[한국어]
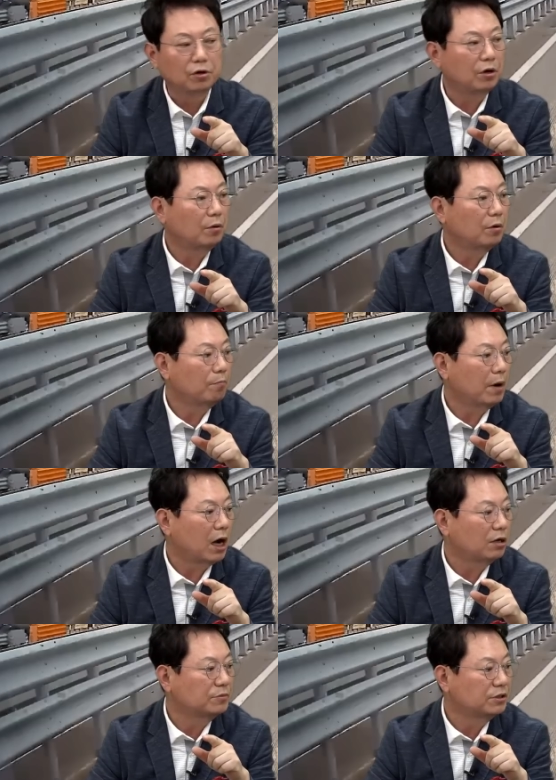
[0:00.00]
미워요.
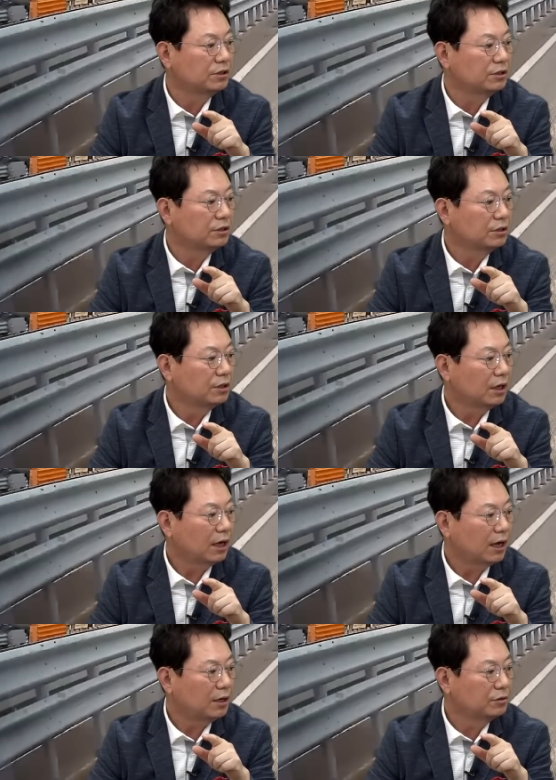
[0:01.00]
마음은
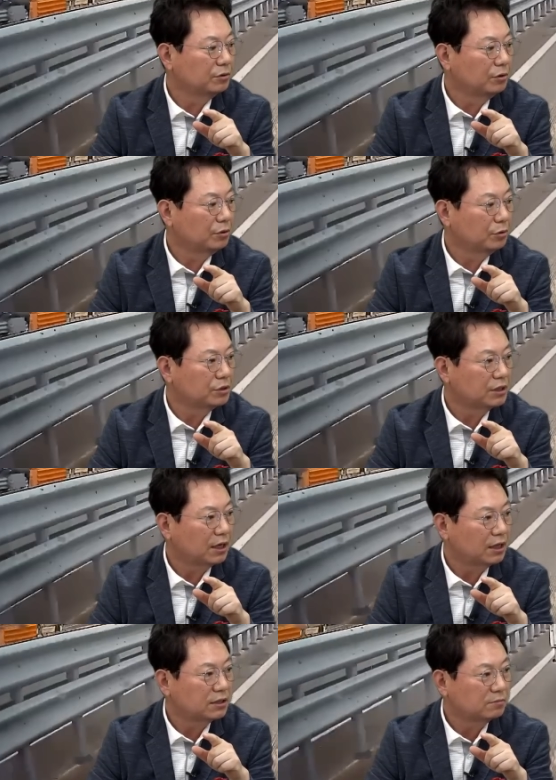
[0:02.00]
아이고
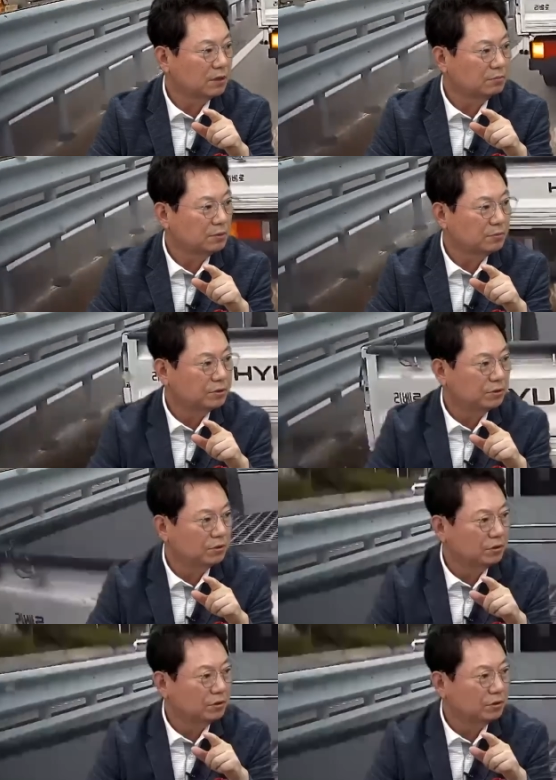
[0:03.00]
요차 정말 밉지